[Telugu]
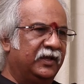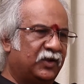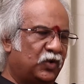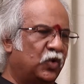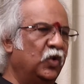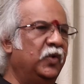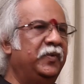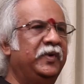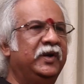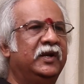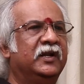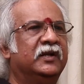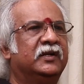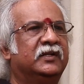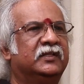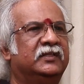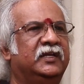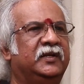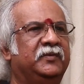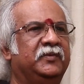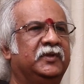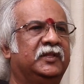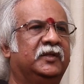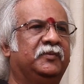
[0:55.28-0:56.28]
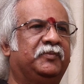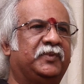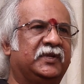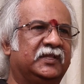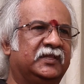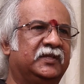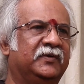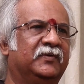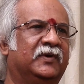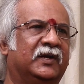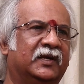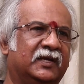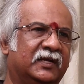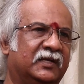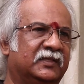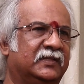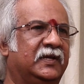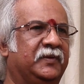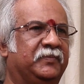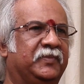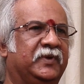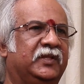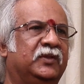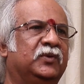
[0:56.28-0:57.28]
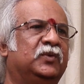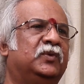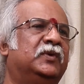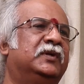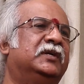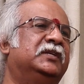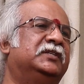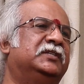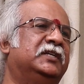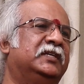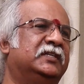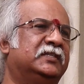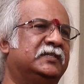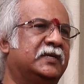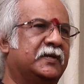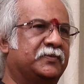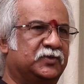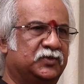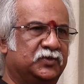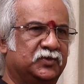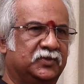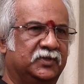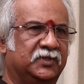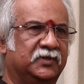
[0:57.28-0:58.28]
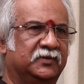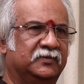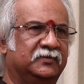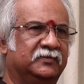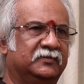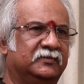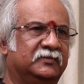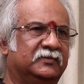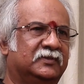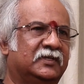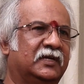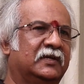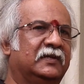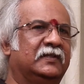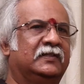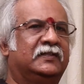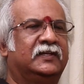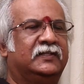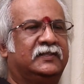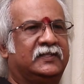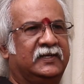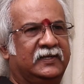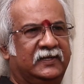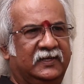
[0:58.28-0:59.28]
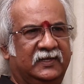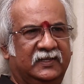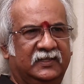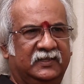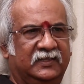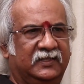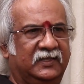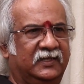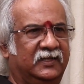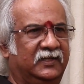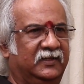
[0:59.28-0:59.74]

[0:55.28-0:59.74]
ఈ కోవిడ్ అన్న దీని మీద ప్రతి వాళ్ళకి అది అయిపోయింది ఊరికి చేయి జాపి చూద్దాం తగిలితే తగిలింది